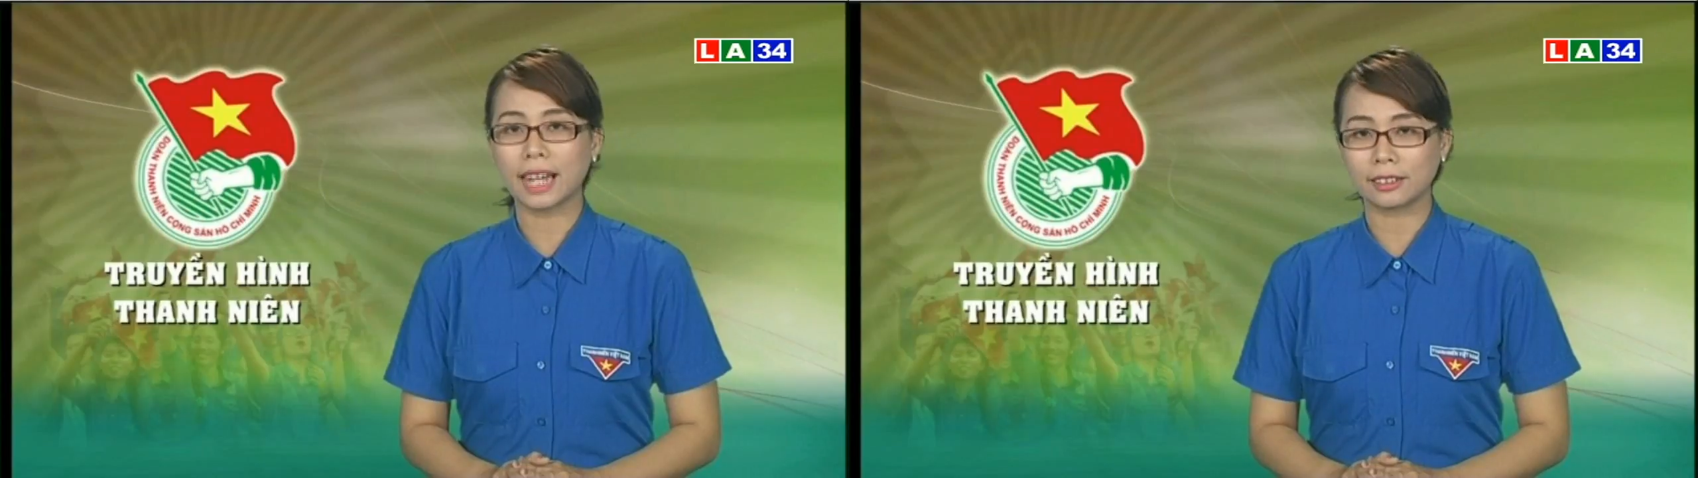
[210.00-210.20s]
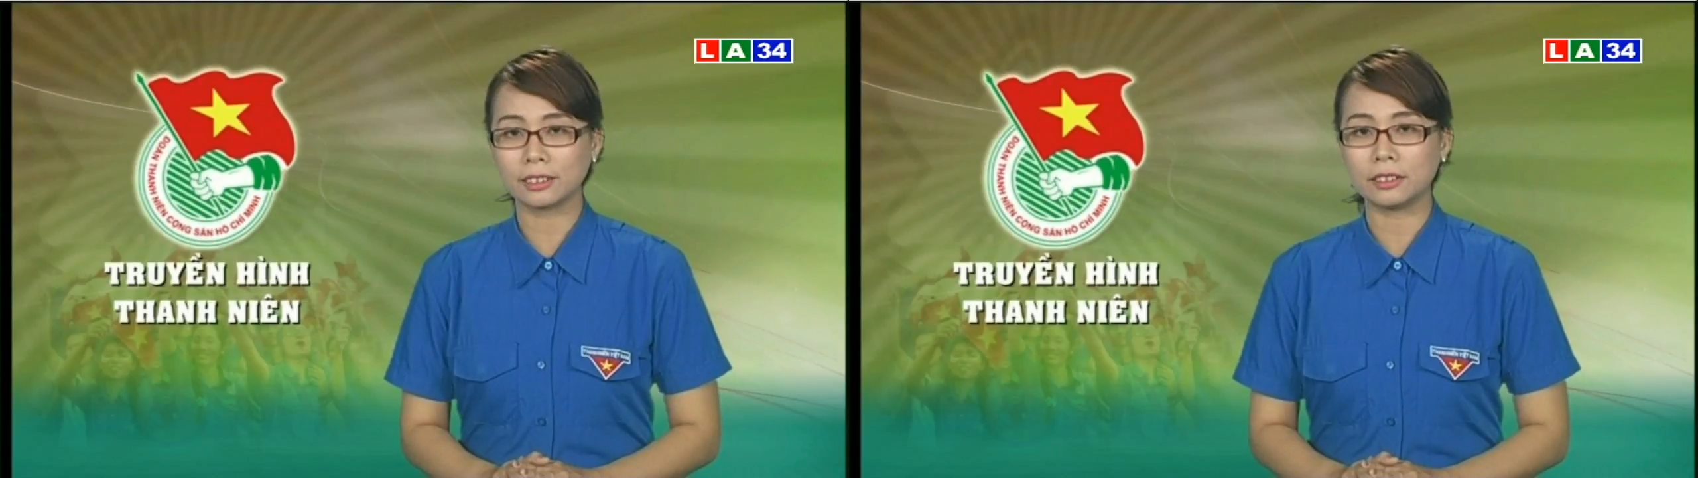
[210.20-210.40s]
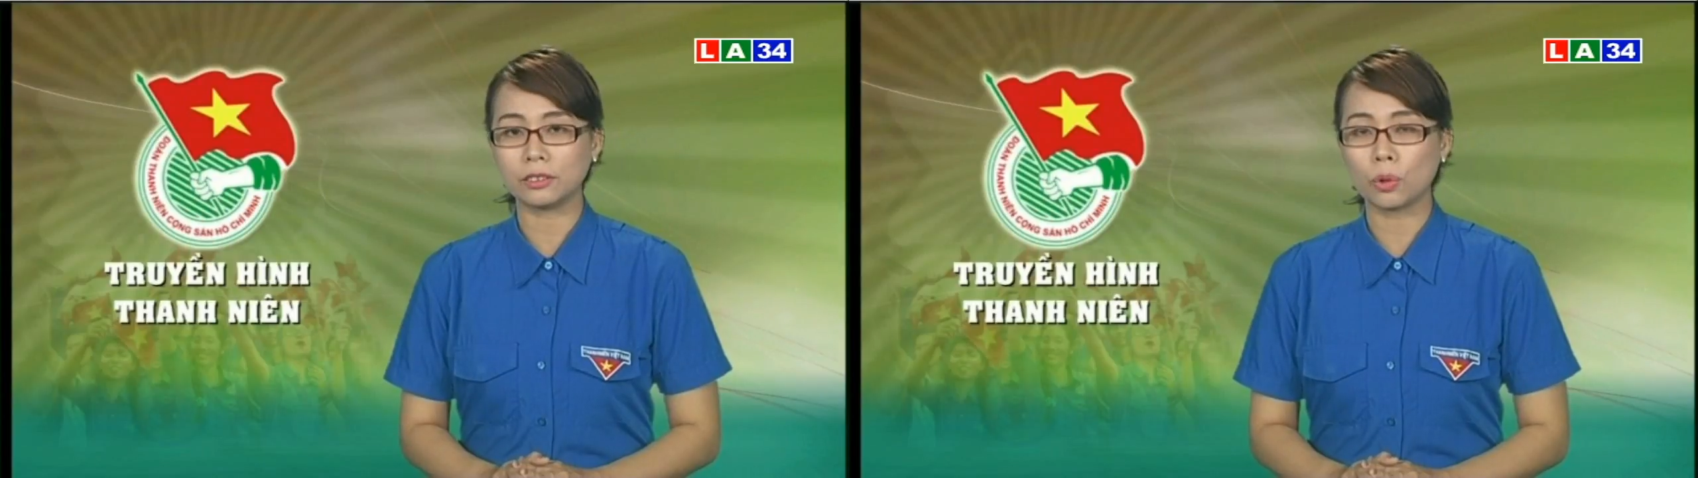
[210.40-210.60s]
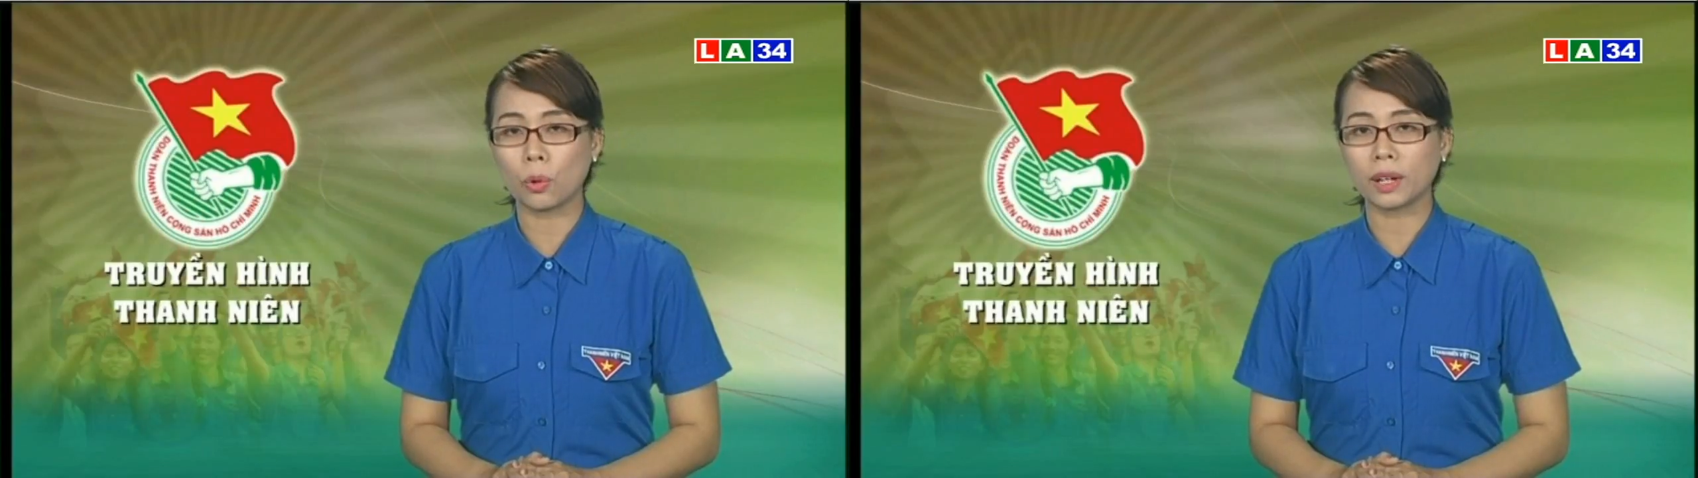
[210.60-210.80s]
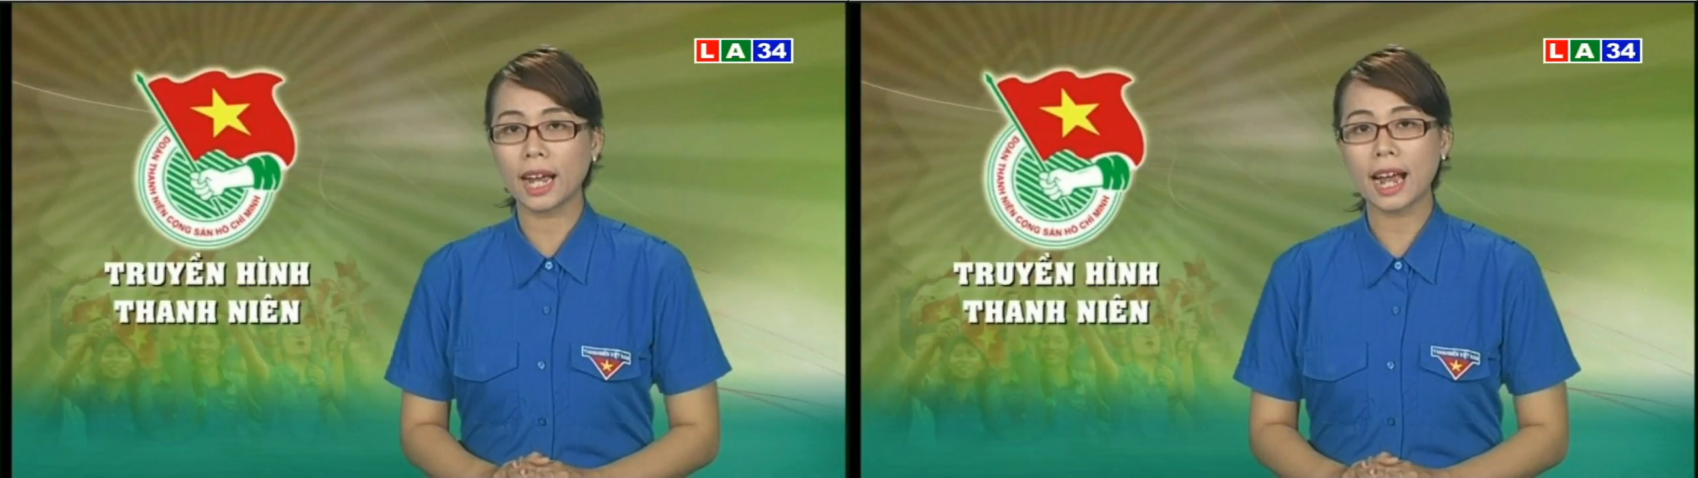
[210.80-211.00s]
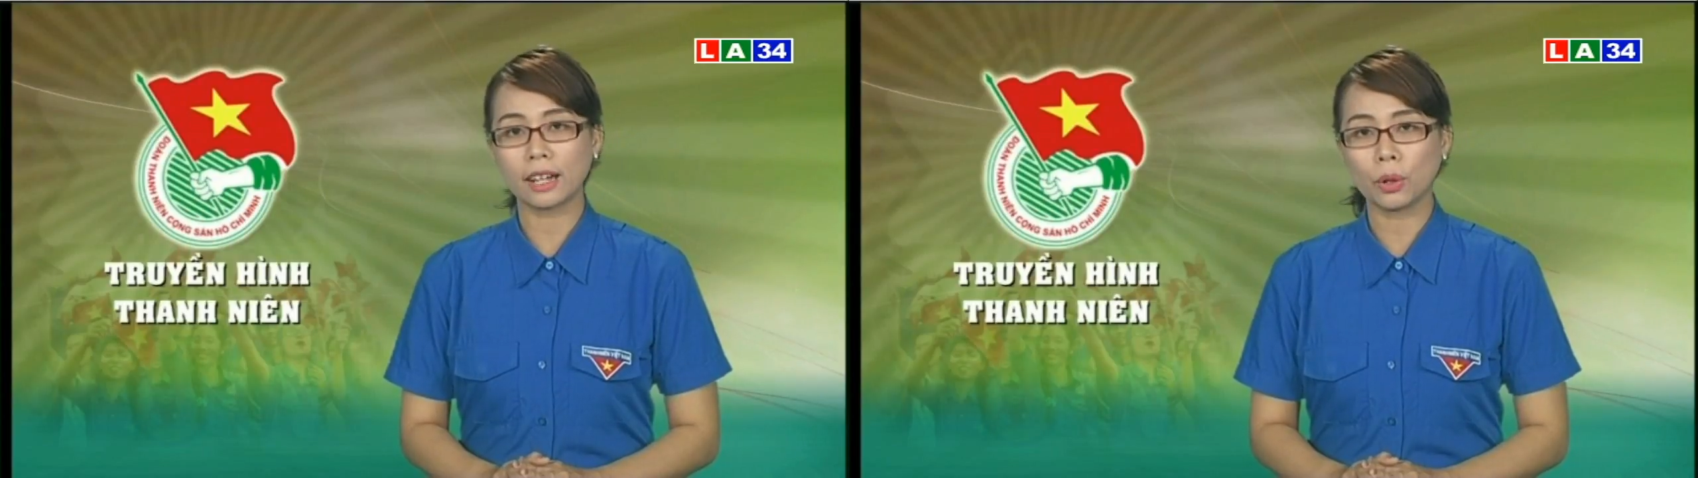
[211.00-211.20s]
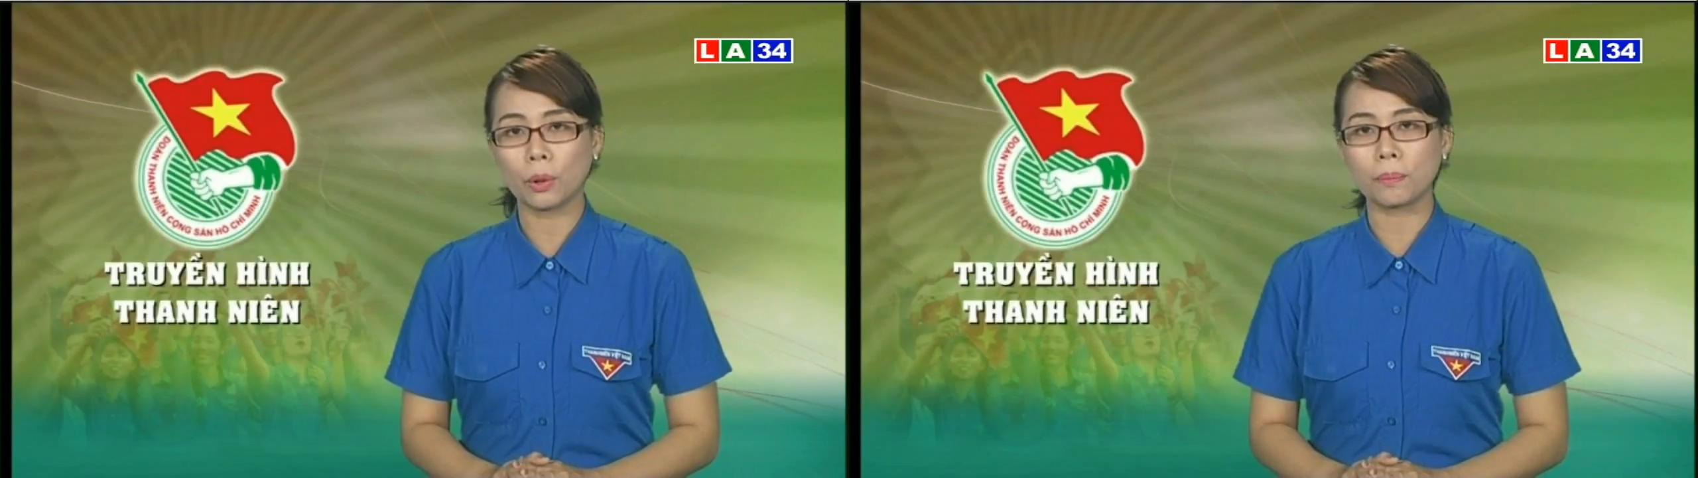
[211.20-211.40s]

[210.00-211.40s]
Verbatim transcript: đặt tượng của các anh hùng